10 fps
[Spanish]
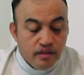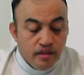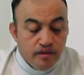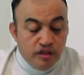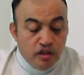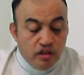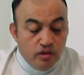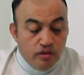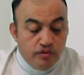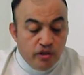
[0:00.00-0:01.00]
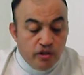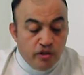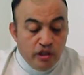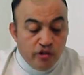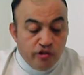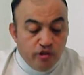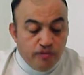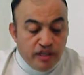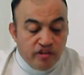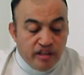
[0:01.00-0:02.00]
Vino el diluvio y los hizo
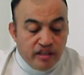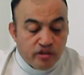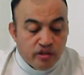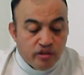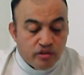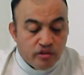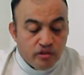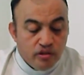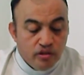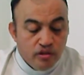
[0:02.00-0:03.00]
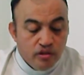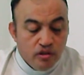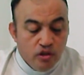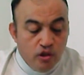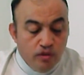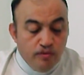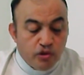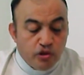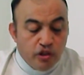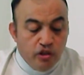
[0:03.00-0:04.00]
perecer a todos. Lo mismo
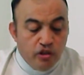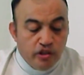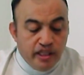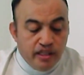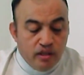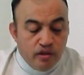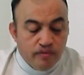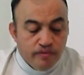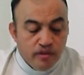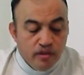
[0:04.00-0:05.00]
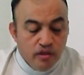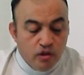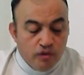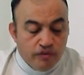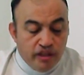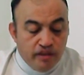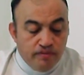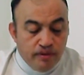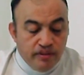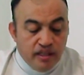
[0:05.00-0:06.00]
sucedió en los días de otro. Comían,
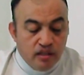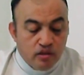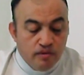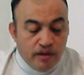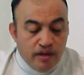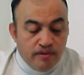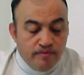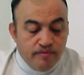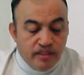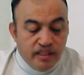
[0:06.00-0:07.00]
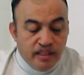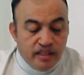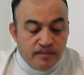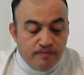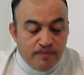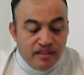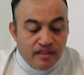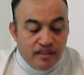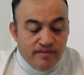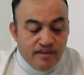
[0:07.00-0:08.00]
bebían, compraban, vendían,
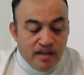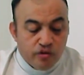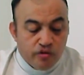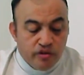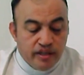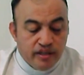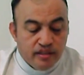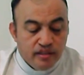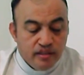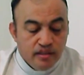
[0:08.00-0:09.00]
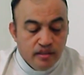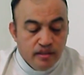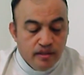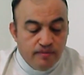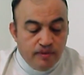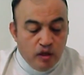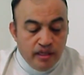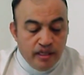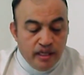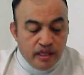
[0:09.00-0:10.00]
plantaban, construían. Pero el
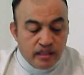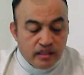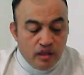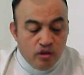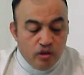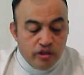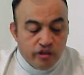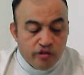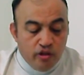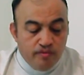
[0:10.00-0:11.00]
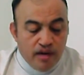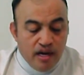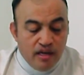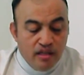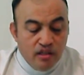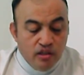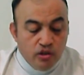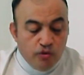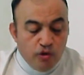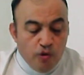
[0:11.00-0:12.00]
día que salió Lot de Sodoma,
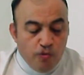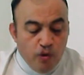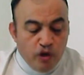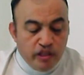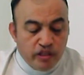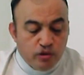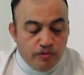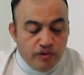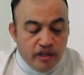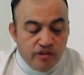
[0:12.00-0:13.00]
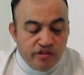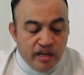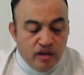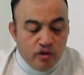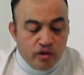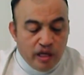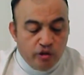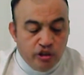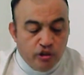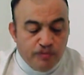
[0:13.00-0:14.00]
llovió fuego y azufre del cielo que los
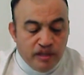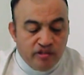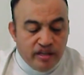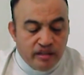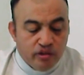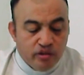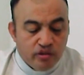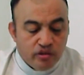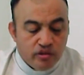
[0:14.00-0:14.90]
hizo perecer a todos.